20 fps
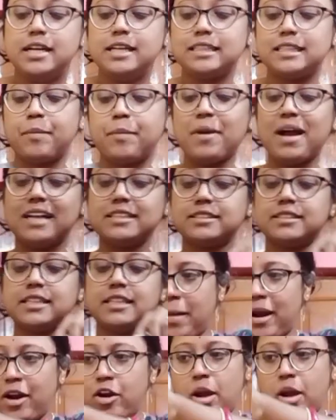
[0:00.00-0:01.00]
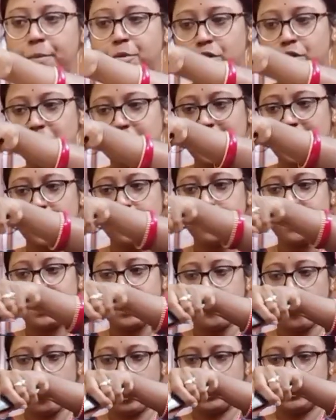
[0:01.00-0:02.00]
তারপরে আস্তে আস্তে আমি ওকে ডাইপারই
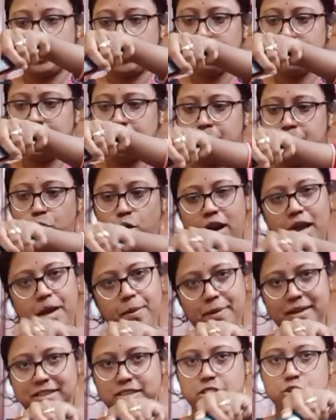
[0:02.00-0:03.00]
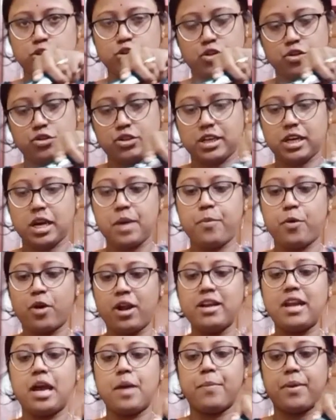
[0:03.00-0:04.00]
পরাতাম পড়াই বেশি ছোট থেকেই পরে
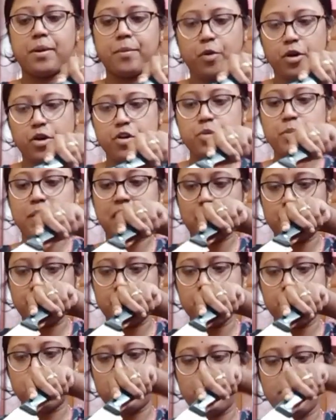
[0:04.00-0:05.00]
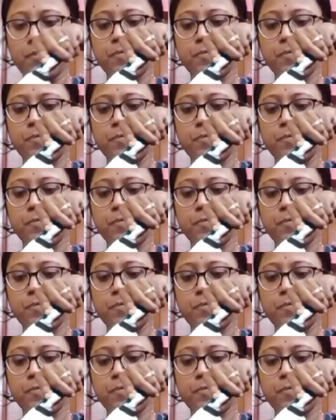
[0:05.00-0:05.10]
ডাইপার পরানো ভালো না বলে